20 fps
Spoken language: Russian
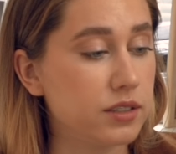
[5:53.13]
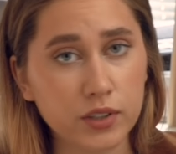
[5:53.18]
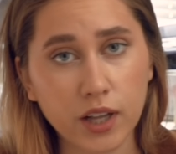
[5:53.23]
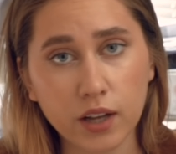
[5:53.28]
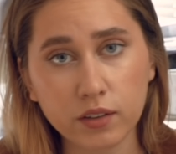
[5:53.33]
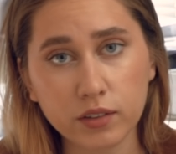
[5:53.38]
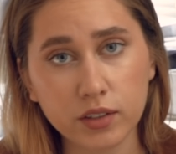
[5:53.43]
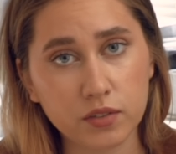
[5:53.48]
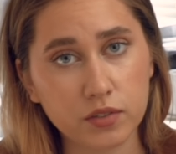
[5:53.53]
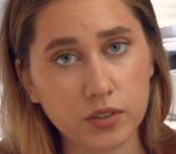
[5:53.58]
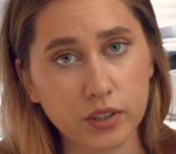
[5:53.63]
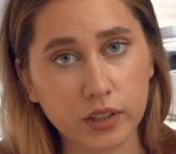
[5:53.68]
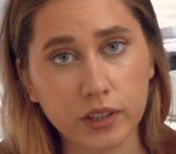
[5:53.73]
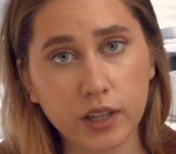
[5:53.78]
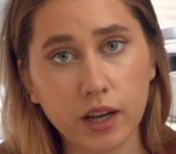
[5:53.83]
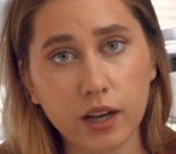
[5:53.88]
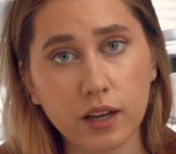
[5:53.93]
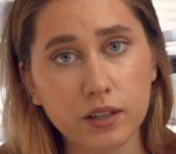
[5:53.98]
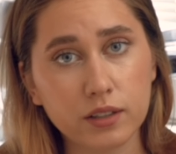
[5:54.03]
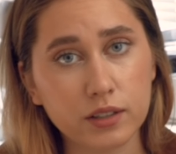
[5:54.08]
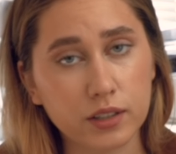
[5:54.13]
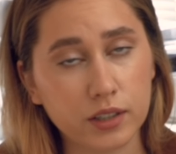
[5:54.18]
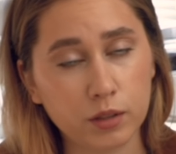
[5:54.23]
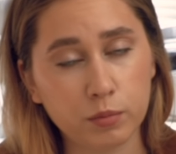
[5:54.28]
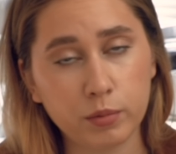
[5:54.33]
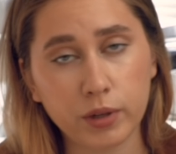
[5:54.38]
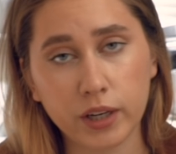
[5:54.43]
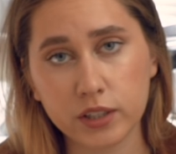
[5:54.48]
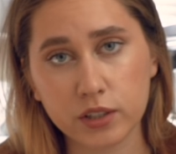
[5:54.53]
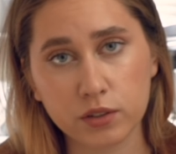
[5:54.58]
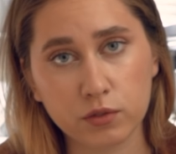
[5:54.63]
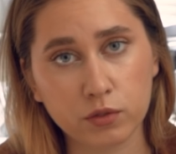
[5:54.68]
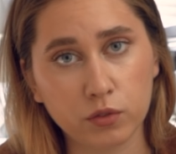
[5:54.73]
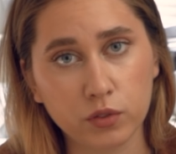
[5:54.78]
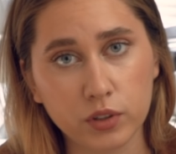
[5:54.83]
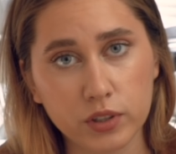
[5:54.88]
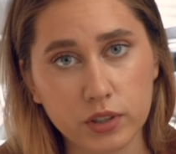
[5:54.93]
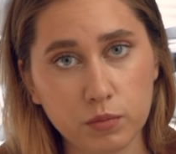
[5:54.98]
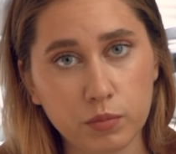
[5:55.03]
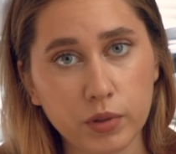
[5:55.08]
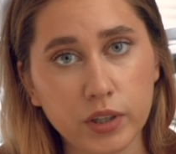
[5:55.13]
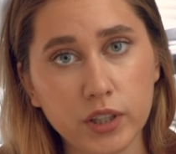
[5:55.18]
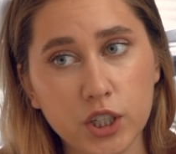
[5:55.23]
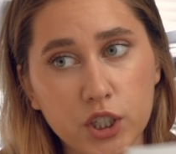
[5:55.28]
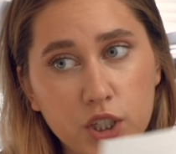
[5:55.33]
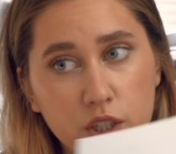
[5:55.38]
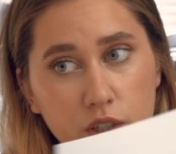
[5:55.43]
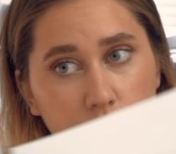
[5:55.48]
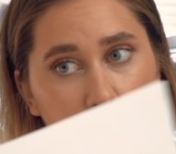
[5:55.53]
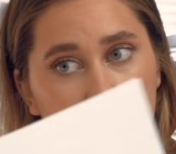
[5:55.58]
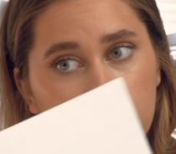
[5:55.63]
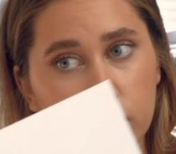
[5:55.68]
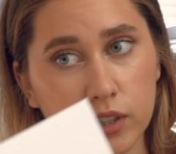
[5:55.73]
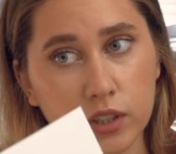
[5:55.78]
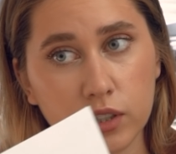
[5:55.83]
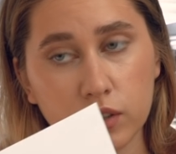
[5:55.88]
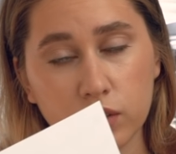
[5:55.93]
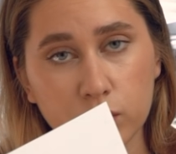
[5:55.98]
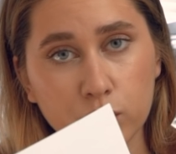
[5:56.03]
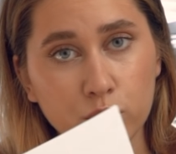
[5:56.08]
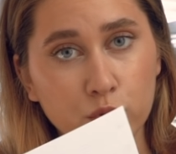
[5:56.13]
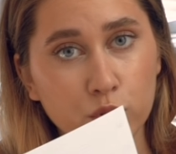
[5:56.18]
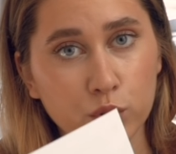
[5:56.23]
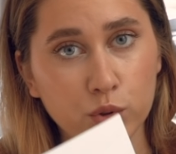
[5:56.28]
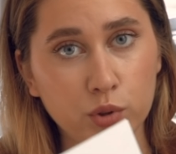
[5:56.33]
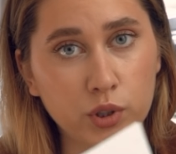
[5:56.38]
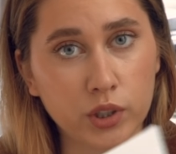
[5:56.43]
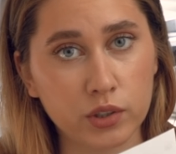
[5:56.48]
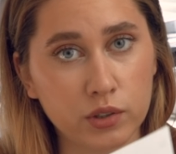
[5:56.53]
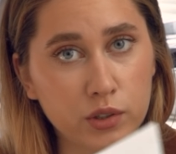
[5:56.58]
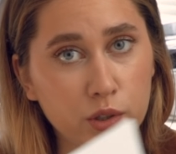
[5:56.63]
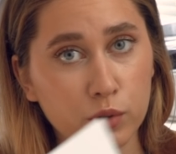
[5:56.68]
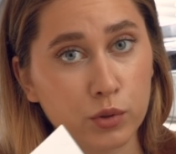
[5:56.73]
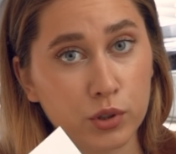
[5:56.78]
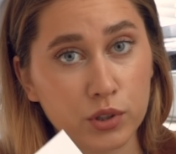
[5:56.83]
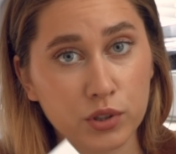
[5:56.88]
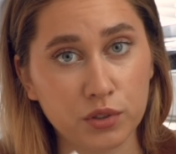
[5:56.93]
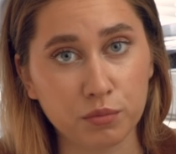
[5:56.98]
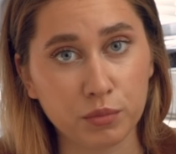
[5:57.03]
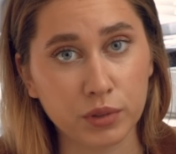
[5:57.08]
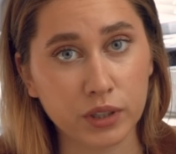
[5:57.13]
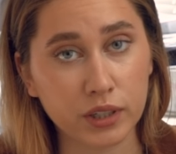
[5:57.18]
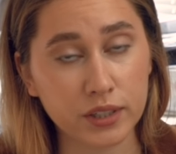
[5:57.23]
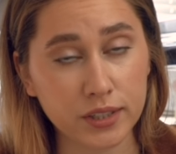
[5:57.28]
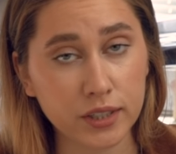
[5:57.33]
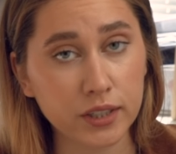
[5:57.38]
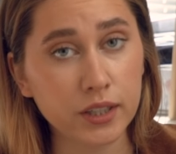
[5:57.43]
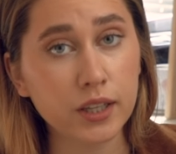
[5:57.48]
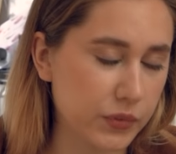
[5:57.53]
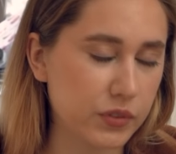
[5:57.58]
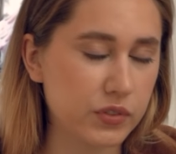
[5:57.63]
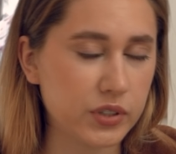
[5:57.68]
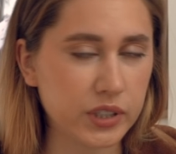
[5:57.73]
Главное главное всегда закрепляйте свой велосипед, даже если вы на 3 секунды кто-то заходите в магазин.